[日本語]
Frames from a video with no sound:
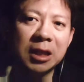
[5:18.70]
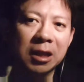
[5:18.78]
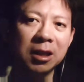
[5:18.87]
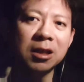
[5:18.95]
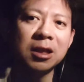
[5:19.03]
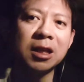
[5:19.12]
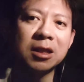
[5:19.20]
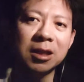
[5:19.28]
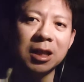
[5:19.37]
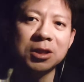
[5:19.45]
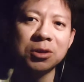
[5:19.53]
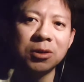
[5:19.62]
金
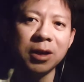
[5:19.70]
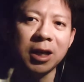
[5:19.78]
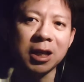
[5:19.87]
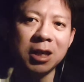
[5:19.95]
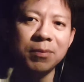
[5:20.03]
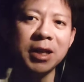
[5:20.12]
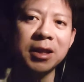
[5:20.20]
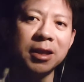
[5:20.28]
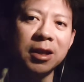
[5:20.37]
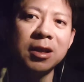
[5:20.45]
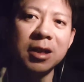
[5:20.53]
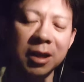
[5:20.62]
額が上限が決まっ
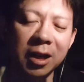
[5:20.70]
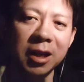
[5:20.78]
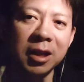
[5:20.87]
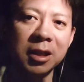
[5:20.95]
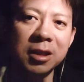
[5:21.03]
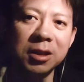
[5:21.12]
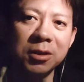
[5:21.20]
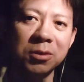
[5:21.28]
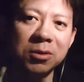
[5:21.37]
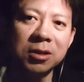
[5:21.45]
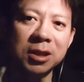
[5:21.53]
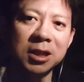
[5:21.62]
てるから、日
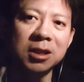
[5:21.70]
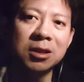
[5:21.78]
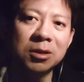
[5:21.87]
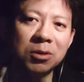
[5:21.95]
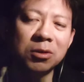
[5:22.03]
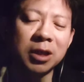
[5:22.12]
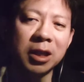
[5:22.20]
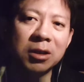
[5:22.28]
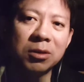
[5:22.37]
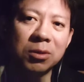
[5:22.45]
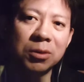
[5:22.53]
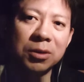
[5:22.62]
本人の
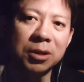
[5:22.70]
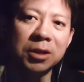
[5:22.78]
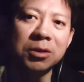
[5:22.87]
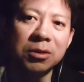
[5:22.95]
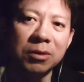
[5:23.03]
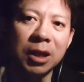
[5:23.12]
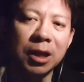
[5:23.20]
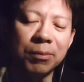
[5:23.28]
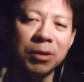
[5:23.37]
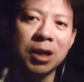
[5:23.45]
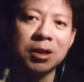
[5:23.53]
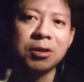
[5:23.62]
健康っていうのは、
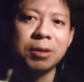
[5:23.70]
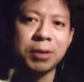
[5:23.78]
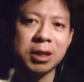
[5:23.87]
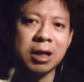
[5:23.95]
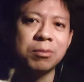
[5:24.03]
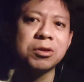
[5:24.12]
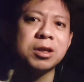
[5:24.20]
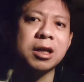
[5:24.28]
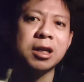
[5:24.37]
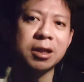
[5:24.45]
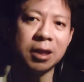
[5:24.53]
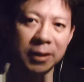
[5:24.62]
まあ、ある程度やっぱり保
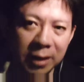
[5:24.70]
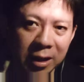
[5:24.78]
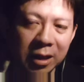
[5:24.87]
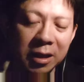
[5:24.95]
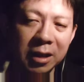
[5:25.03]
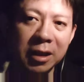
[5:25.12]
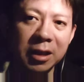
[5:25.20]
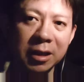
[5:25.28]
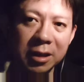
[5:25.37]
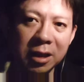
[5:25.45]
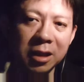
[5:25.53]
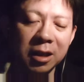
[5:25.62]
たれてて、
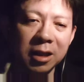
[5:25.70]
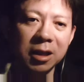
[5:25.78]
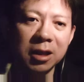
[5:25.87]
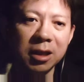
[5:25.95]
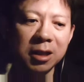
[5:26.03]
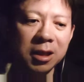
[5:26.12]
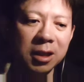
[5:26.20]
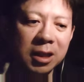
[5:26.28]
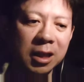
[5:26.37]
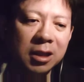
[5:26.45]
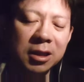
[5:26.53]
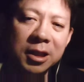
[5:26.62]
で、えー、
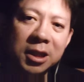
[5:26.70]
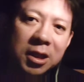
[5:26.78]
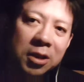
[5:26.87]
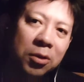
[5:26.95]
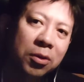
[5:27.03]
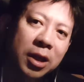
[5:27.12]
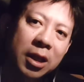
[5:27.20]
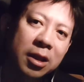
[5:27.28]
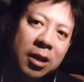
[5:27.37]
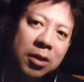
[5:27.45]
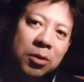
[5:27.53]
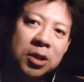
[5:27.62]
がん治療をやっ
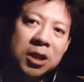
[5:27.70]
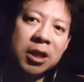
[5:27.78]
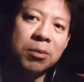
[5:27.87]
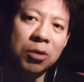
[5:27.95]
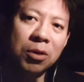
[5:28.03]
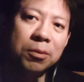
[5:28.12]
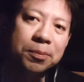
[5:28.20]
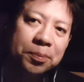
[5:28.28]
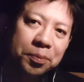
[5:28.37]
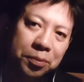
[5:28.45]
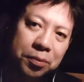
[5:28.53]
たとしても、